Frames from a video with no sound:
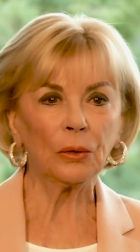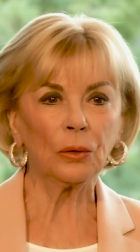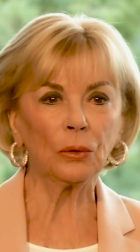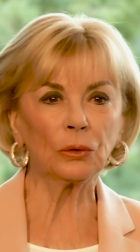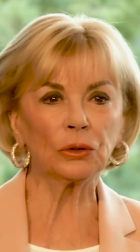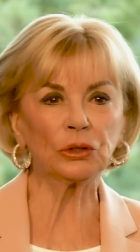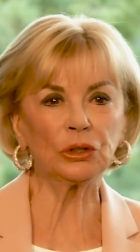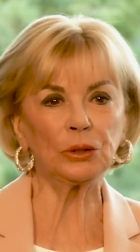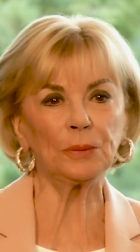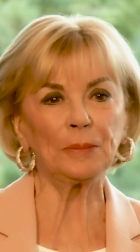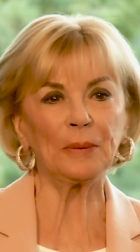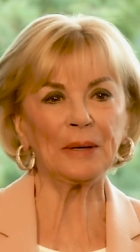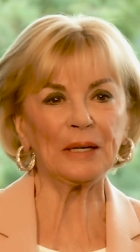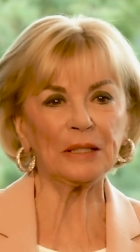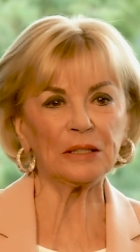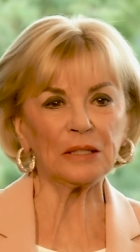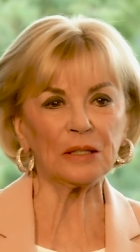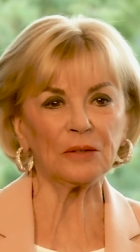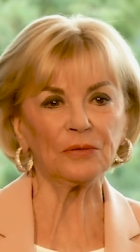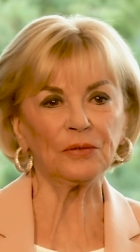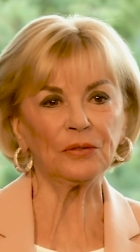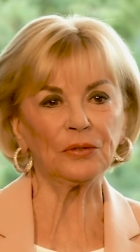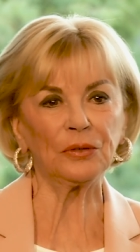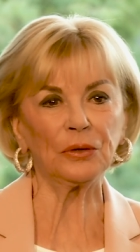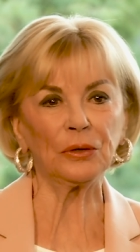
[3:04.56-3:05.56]
und
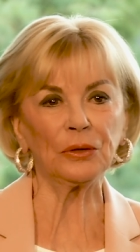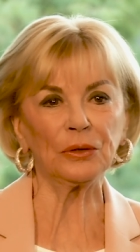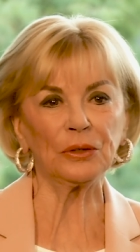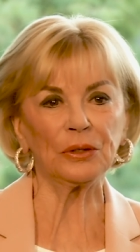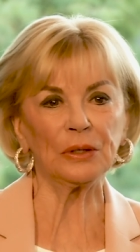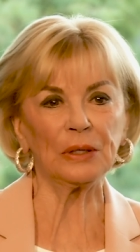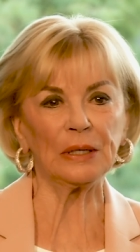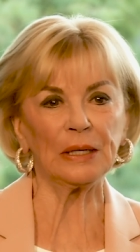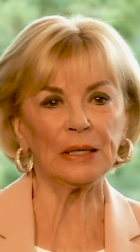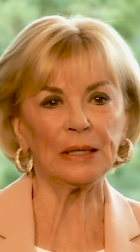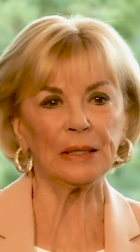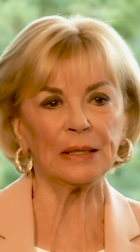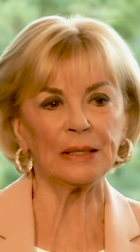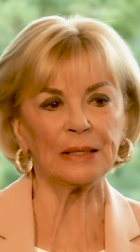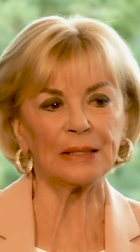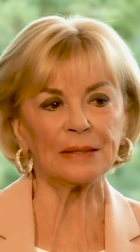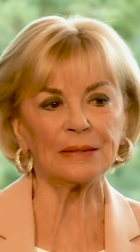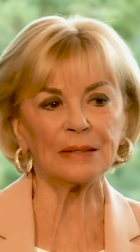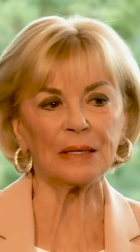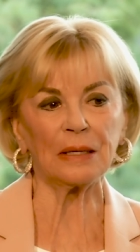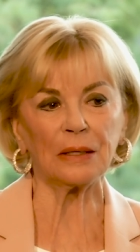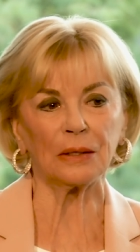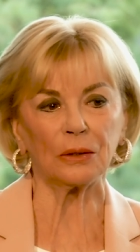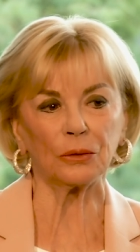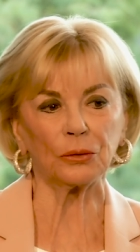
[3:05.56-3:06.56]
später von
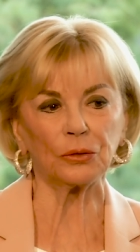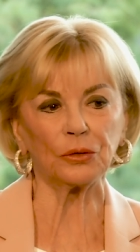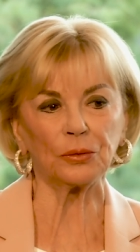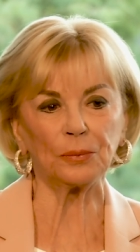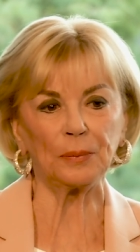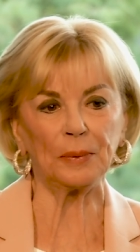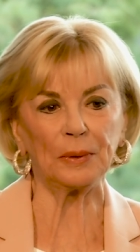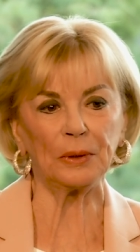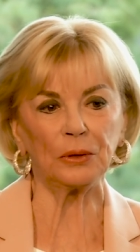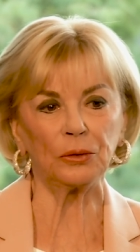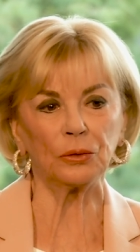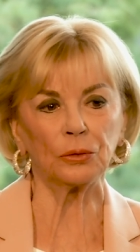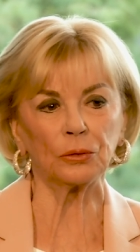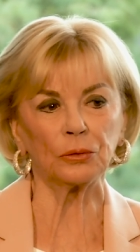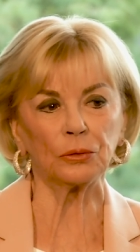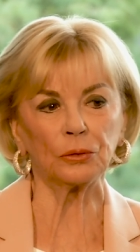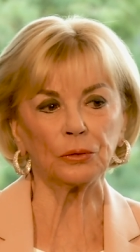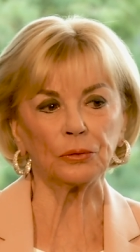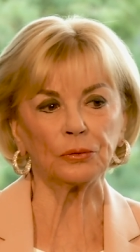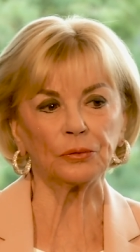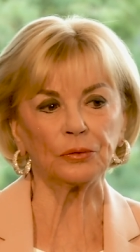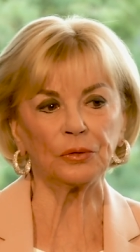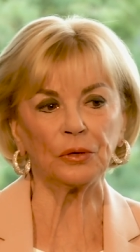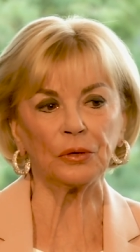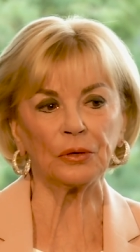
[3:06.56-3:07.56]
dieser
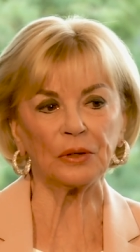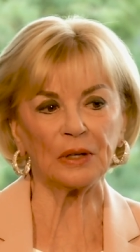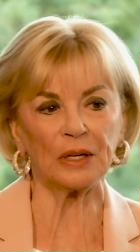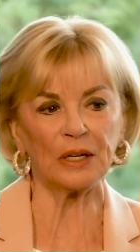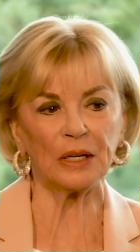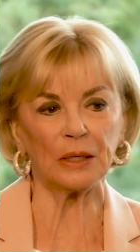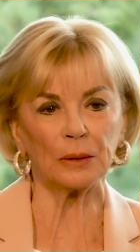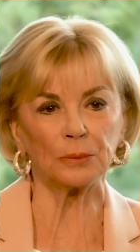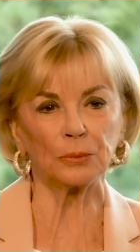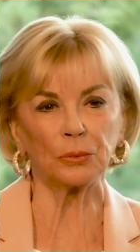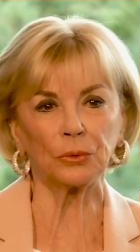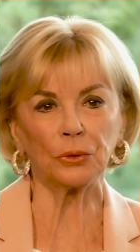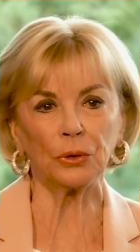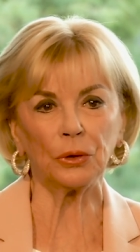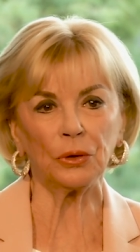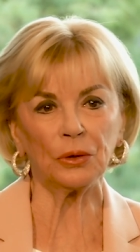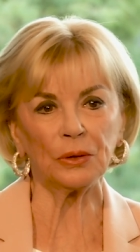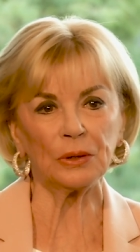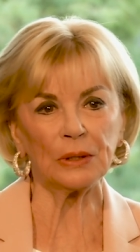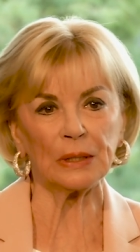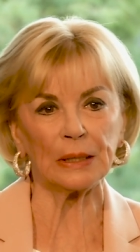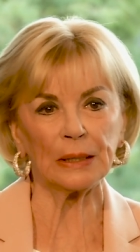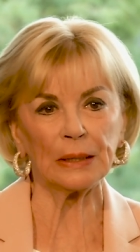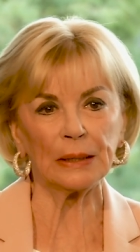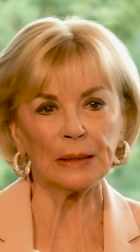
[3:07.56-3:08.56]
Ausbildung, von ihrem
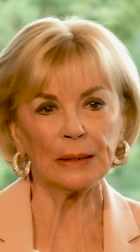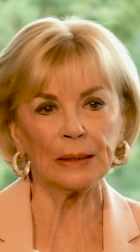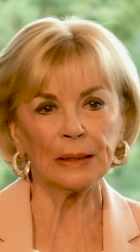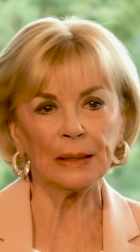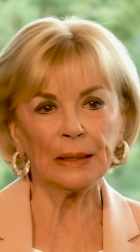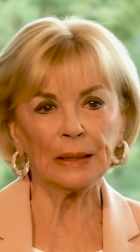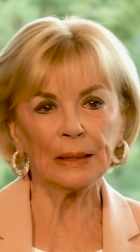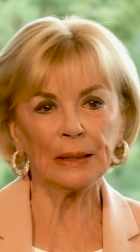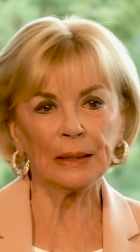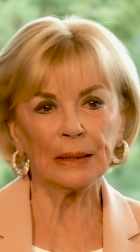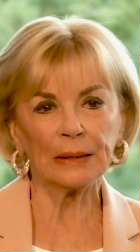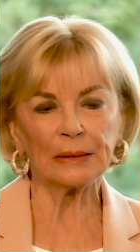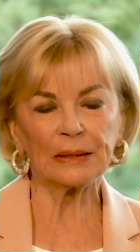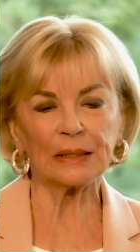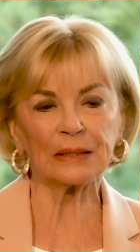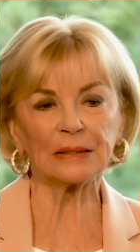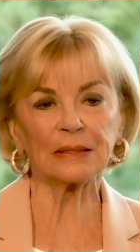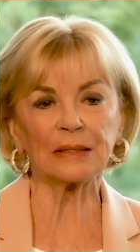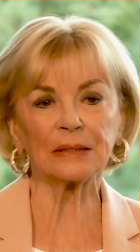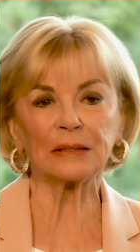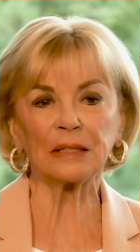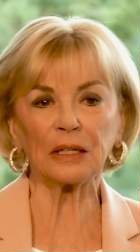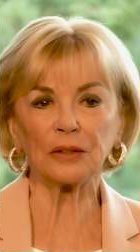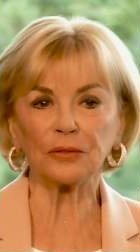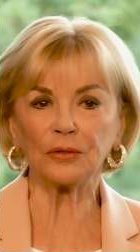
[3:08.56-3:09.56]
Können,
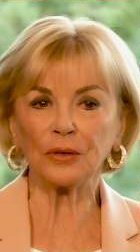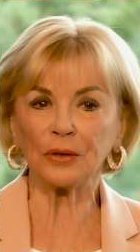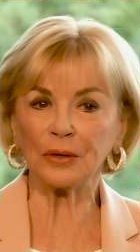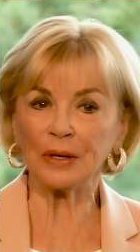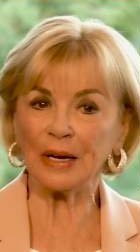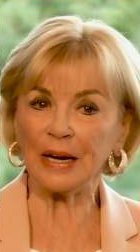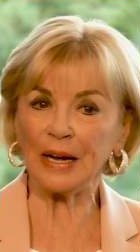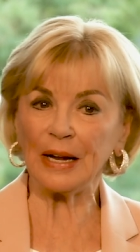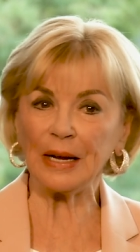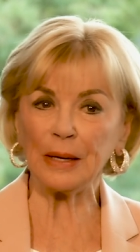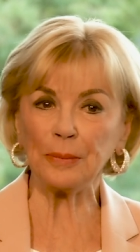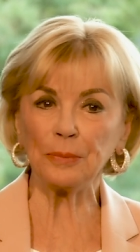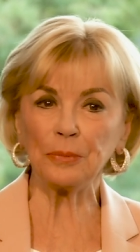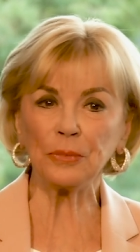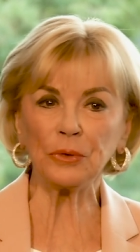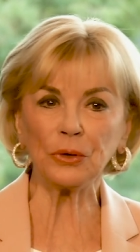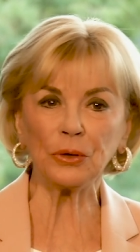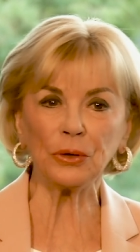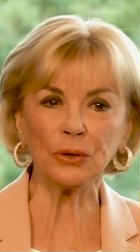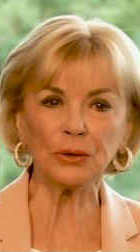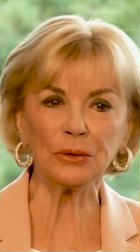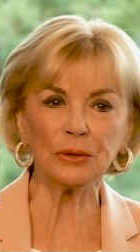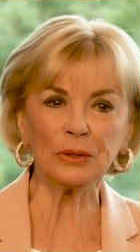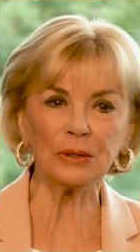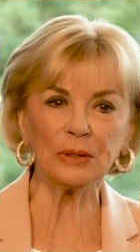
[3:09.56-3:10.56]
dass sie davon leben
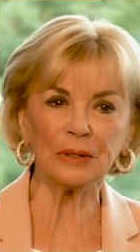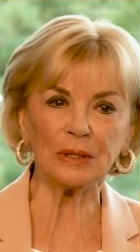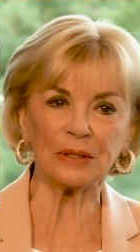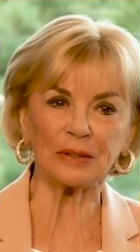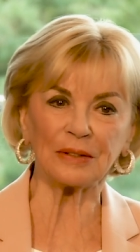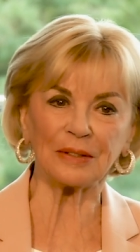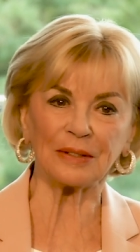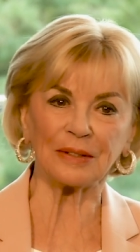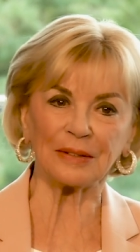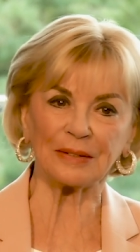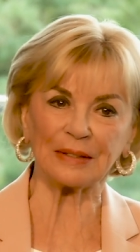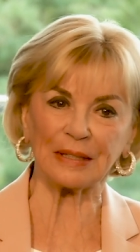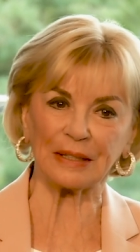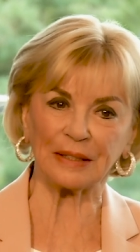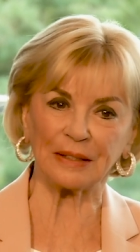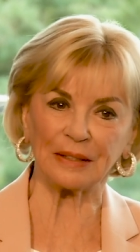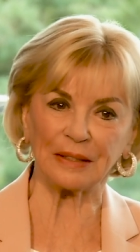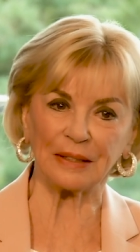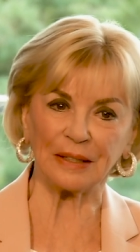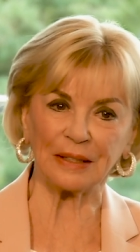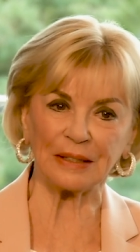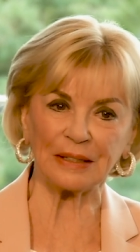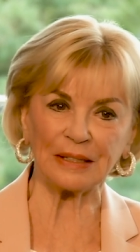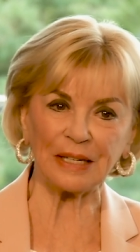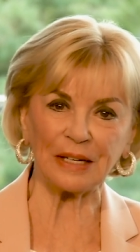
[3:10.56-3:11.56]
können, dass sie
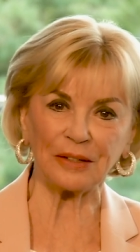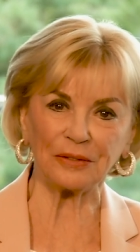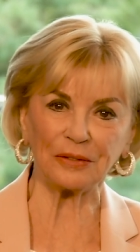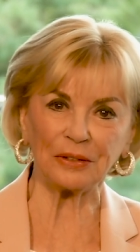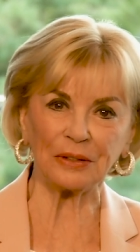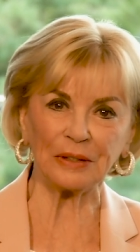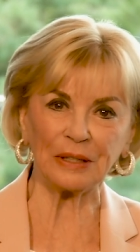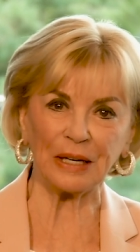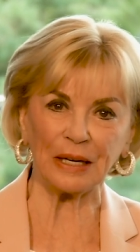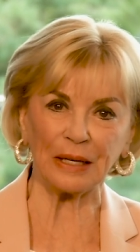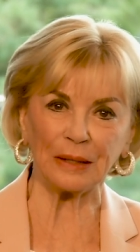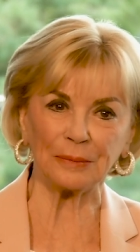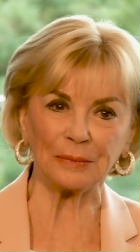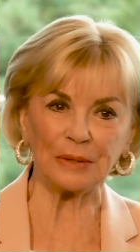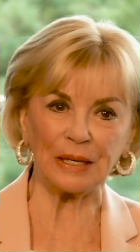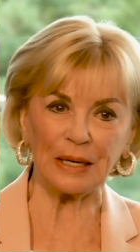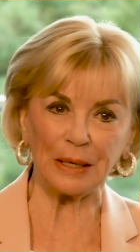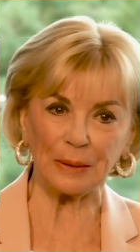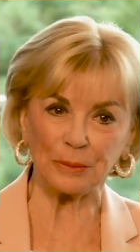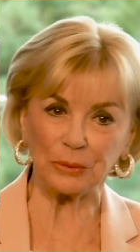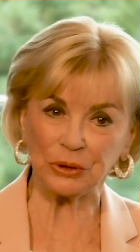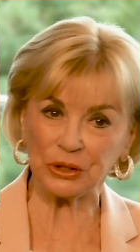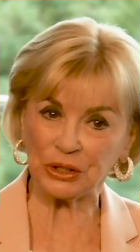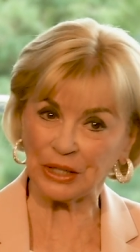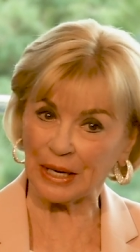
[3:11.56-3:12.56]
sich äh, davon einen
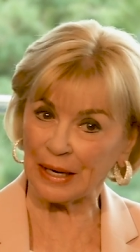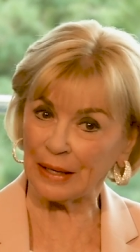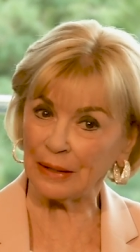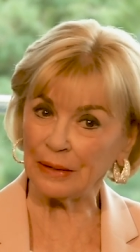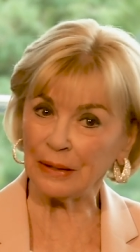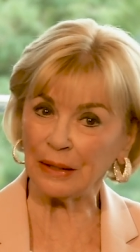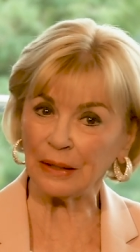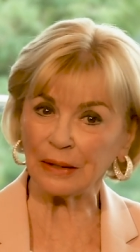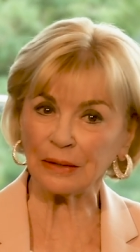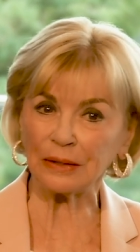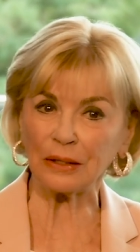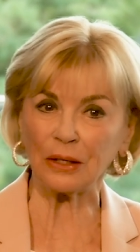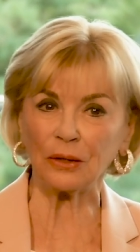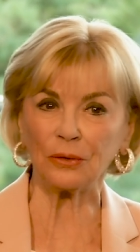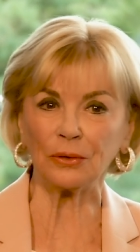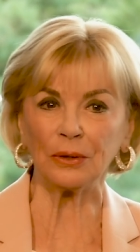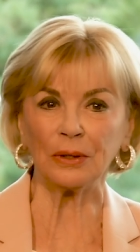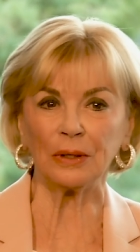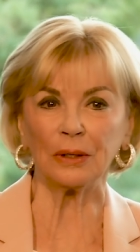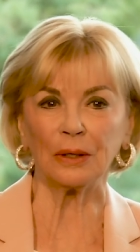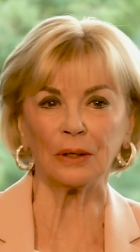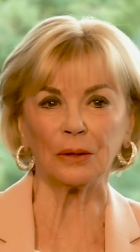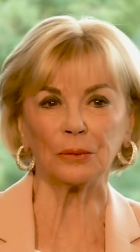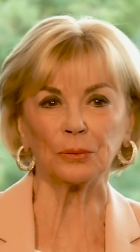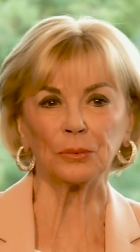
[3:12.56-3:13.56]
Lebensstandard auch
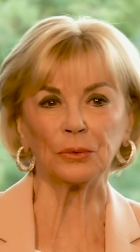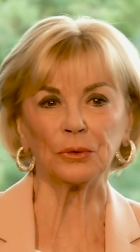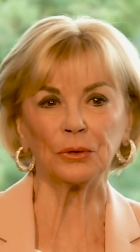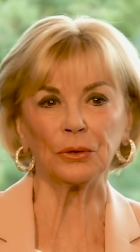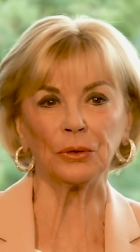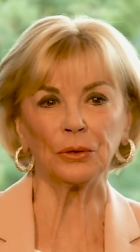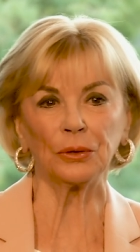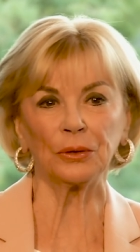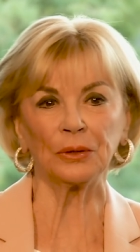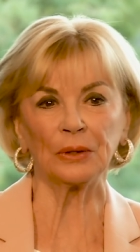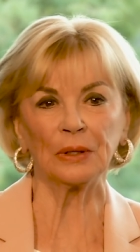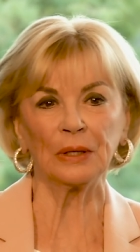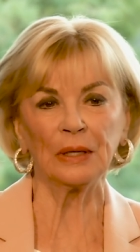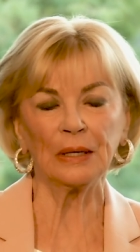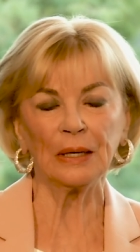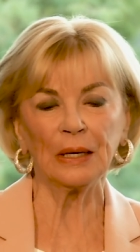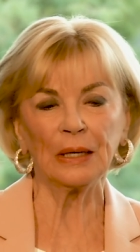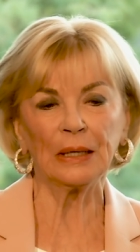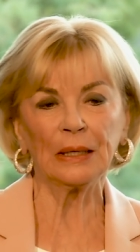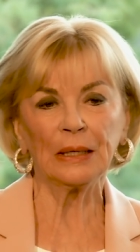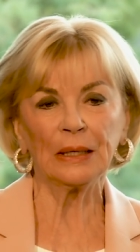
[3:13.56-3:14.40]
erlauben können,